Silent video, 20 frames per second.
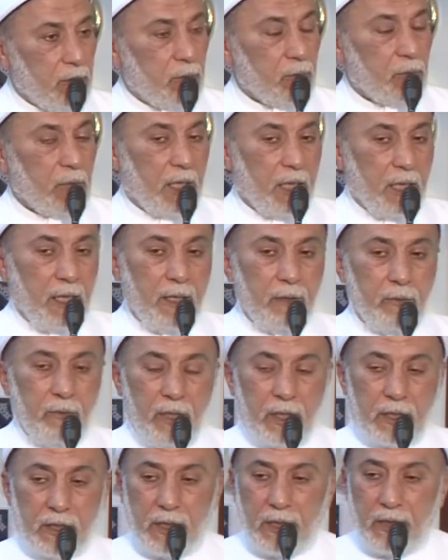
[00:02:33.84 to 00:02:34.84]
وكانوا
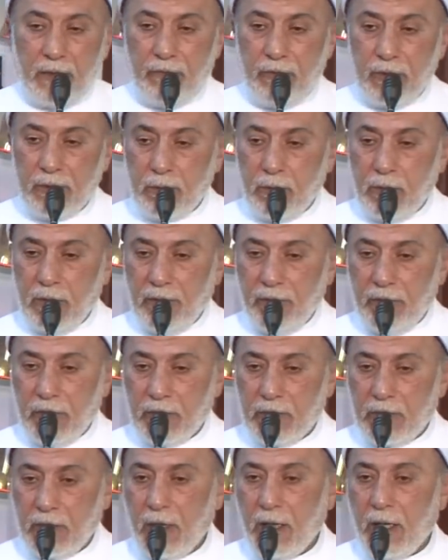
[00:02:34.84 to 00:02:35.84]
يتنافسون في
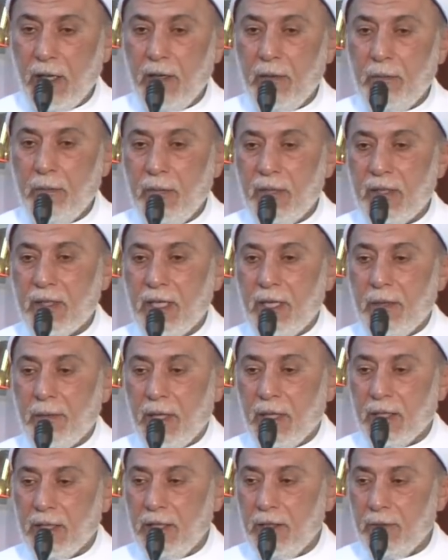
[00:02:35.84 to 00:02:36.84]
الطاعة مثل
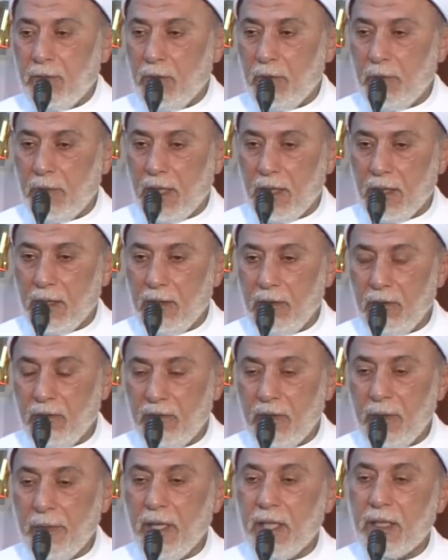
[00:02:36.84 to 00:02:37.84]
بعضهم البعض
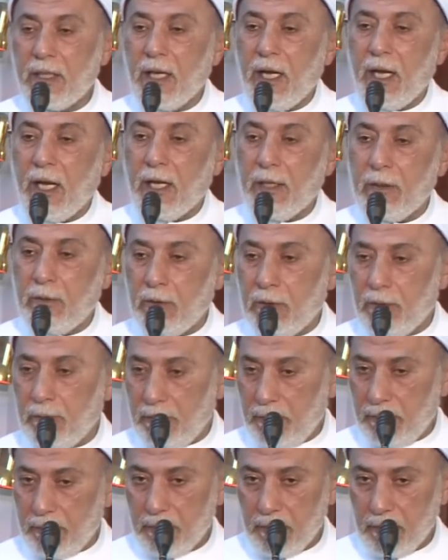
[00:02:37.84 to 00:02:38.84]
فمات أحدهم